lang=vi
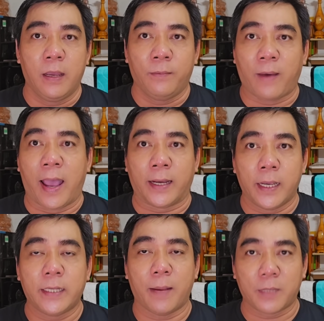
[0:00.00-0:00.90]
Và
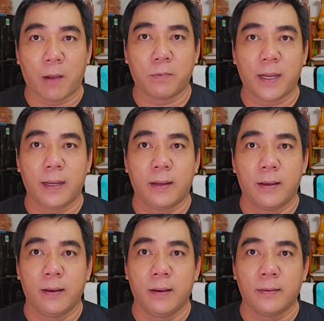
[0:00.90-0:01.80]
khi xem xong đó
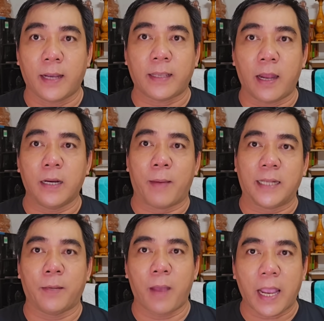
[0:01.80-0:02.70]
chắc chắn là
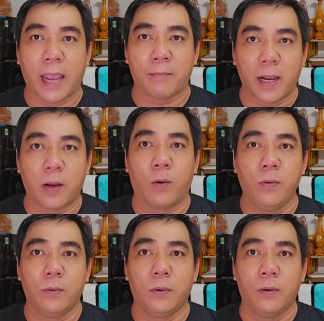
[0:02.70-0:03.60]
bà sẽ mắc ăn mắc
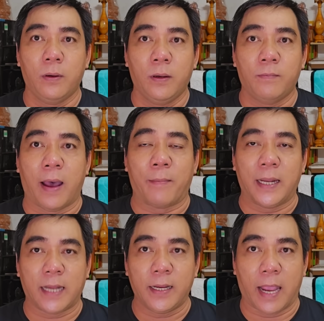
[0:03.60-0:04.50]
ngủ và
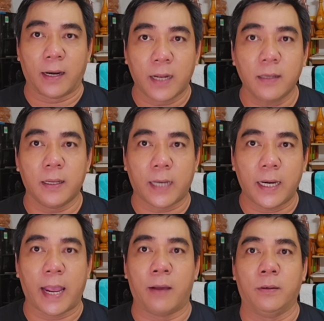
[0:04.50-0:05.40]
bà sẽ nhận thức như
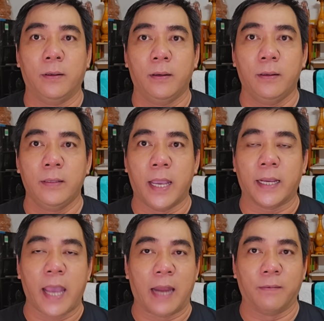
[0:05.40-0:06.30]
thế nào về
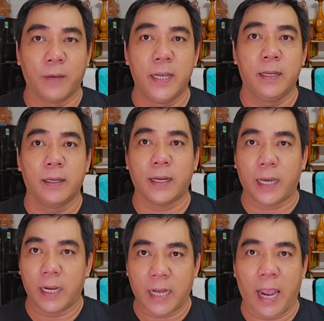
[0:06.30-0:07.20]
cái hành vi cái
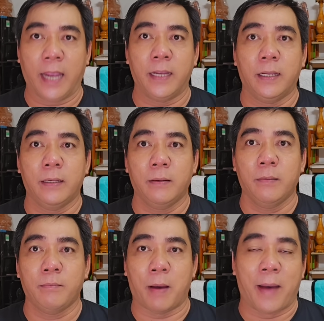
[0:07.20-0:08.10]
thiệt hại
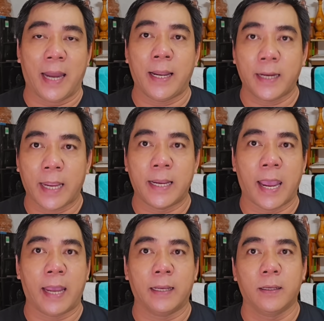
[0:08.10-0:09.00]
bà bả đã gây
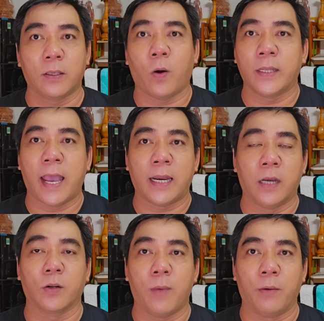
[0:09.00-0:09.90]
ra cho gia
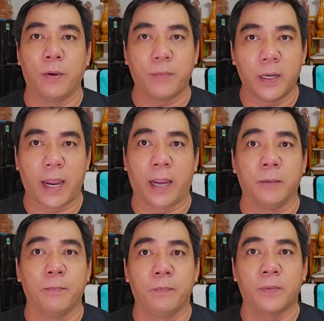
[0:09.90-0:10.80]
đình của bà Nguyễn Phương Hằng
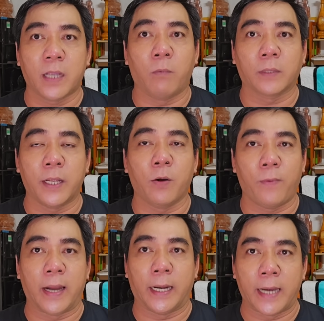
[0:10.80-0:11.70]
công ty cổ
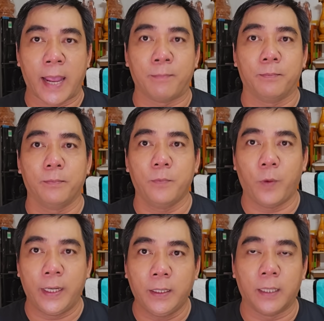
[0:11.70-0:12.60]
phần Đại Nam
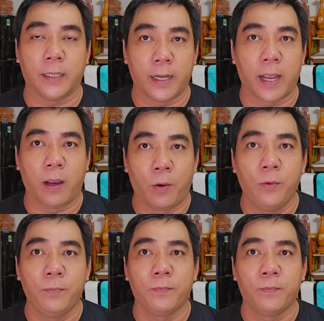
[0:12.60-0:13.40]
quỹ từ thiện hàng hổ